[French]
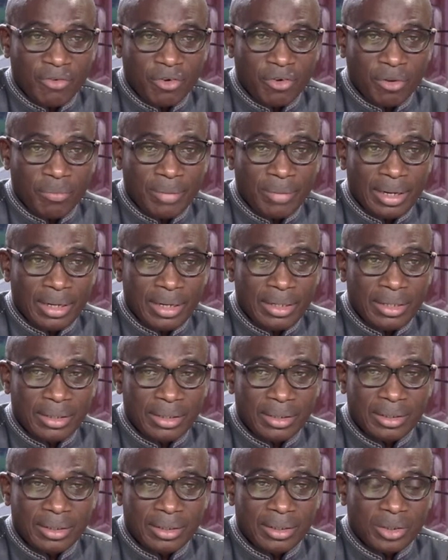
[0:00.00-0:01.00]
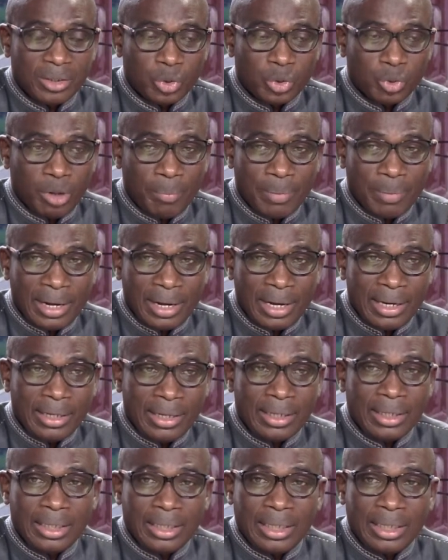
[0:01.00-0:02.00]
l'environnement ne soient pas
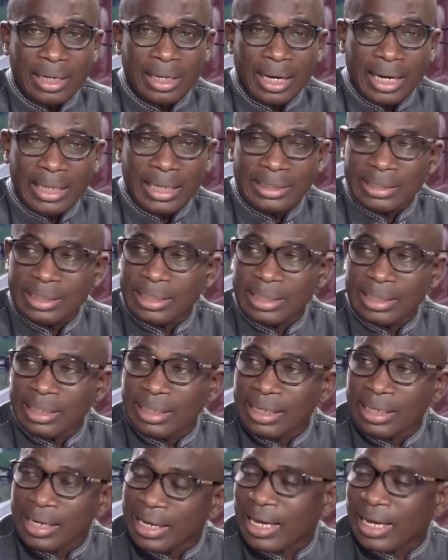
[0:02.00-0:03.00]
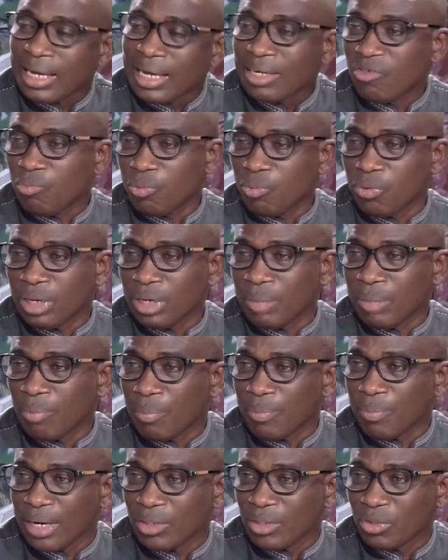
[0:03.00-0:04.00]
assez négatif pour les
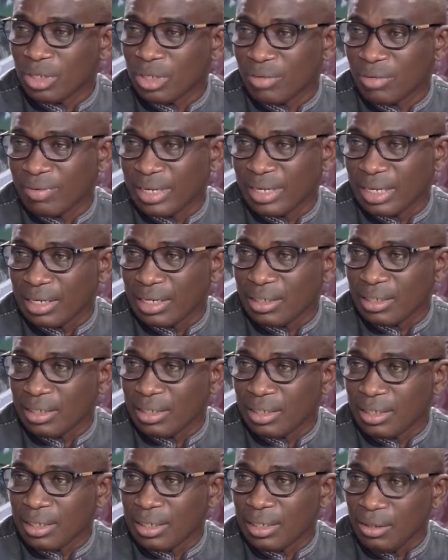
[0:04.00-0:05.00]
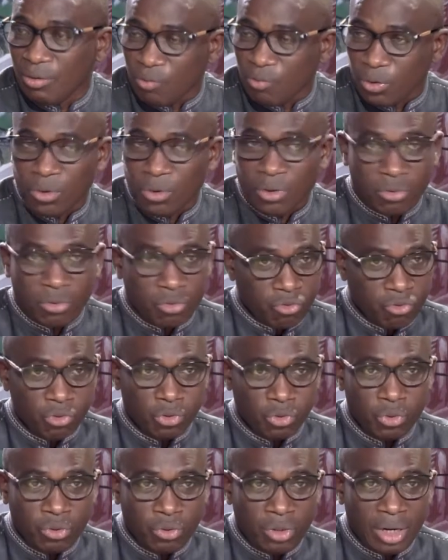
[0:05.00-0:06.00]
populations riveraines. Il faut donc
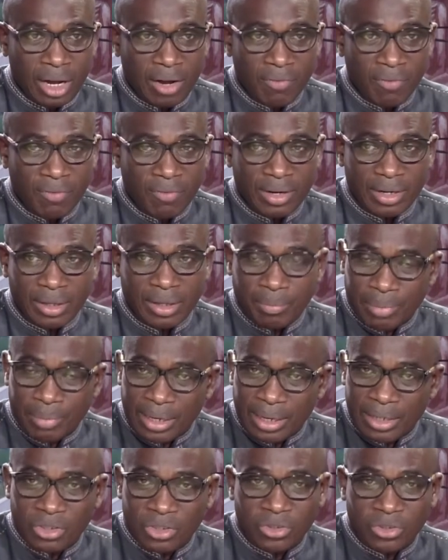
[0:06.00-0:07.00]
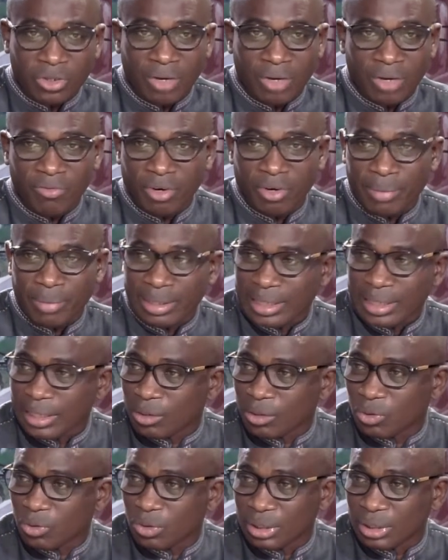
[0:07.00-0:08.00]
toujours avoir un plan de gestion
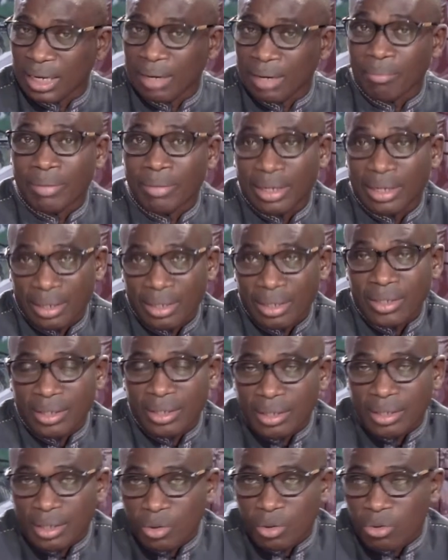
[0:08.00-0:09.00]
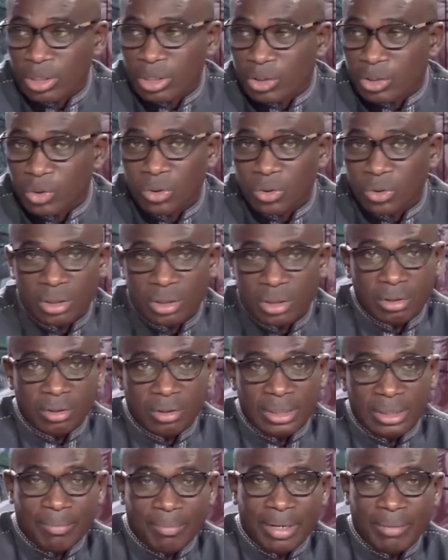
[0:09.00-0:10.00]
environnementale et sociale, mais reconnaissons que
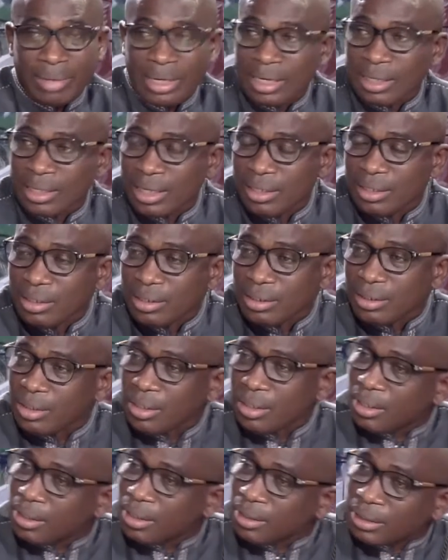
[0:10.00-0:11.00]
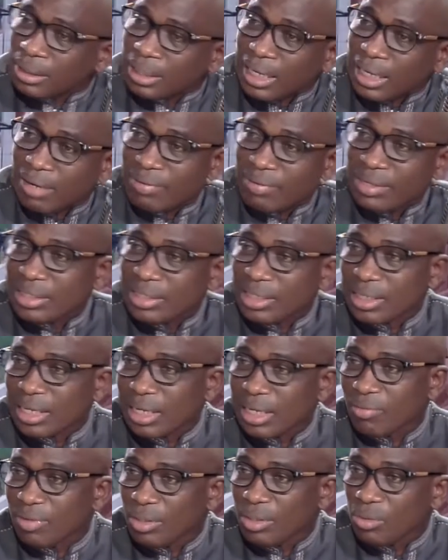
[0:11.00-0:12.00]
Diamant Manantali, c'est
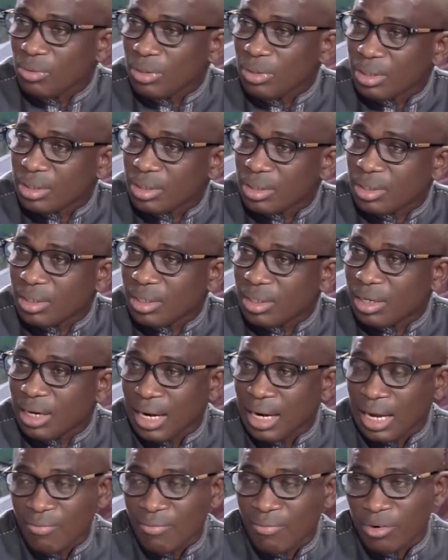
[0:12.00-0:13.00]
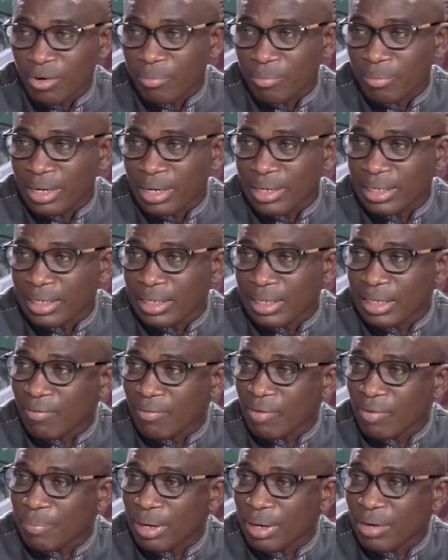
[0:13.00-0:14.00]
87-88. Mmh. L'environnement
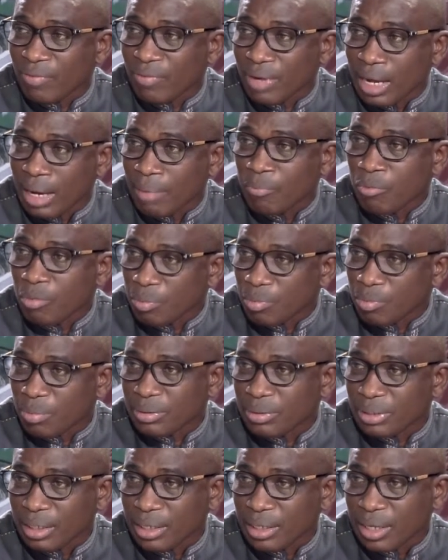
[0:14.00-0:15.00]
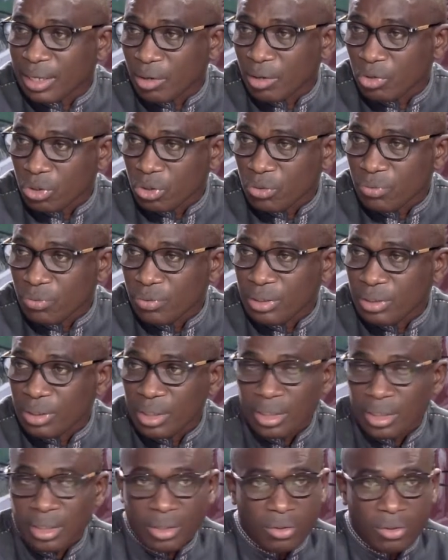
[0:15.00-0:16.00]
n'avait pas le vent en poupe comme c'est le cas aujourd'hui.
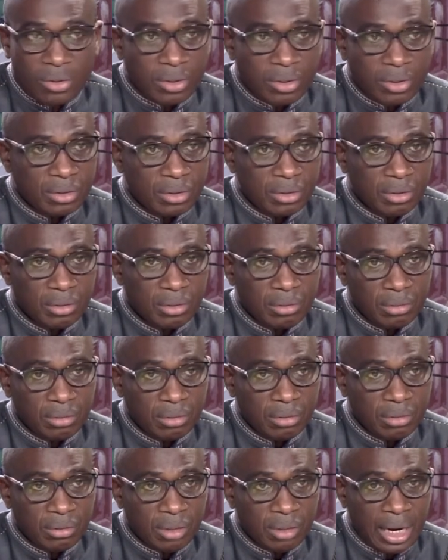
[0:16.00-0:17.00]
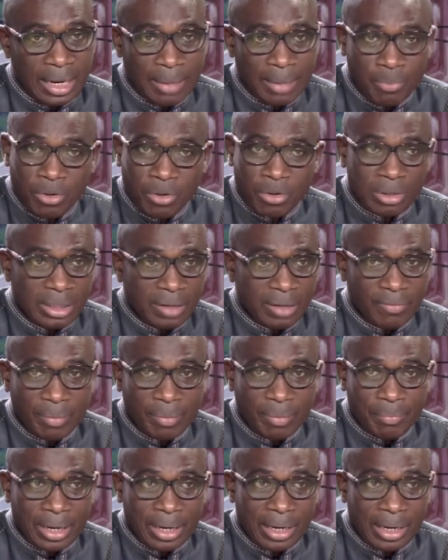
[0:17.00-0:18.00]
Donc euh, à l'époque, il n'y
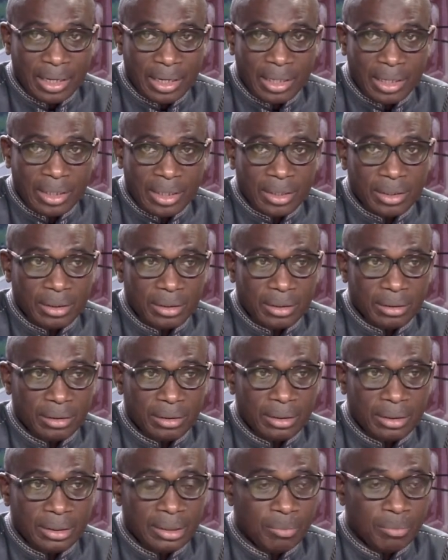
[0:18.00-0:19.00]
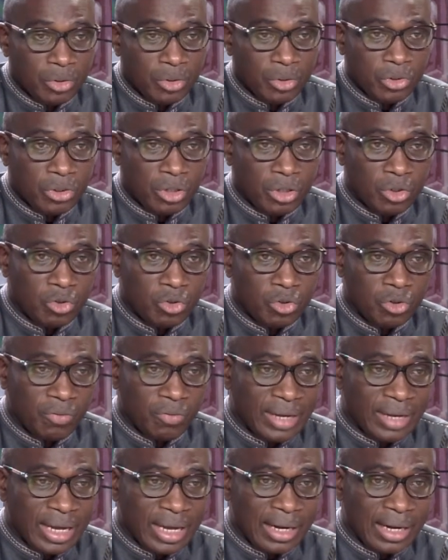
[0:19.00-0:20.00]
avait pas euh, ces mesures de
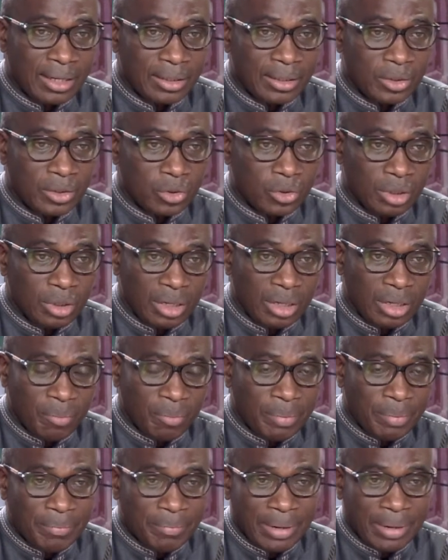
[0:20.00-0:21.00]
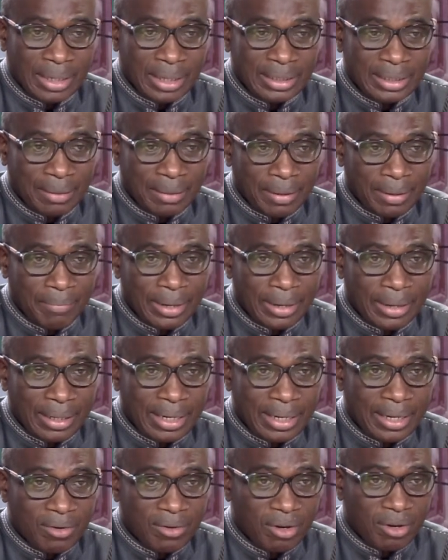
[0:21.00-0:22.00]
sauvegarde qui sont développées par certains
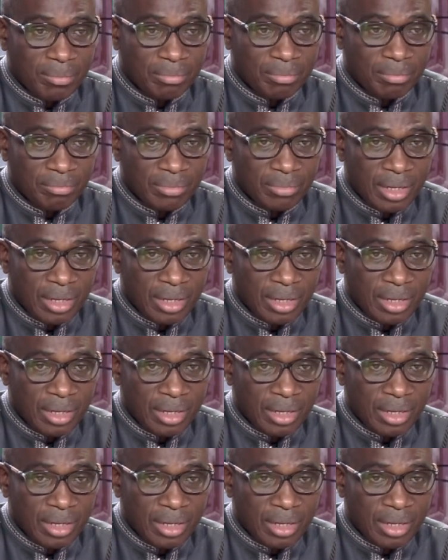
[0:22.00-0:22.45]
partenaires comme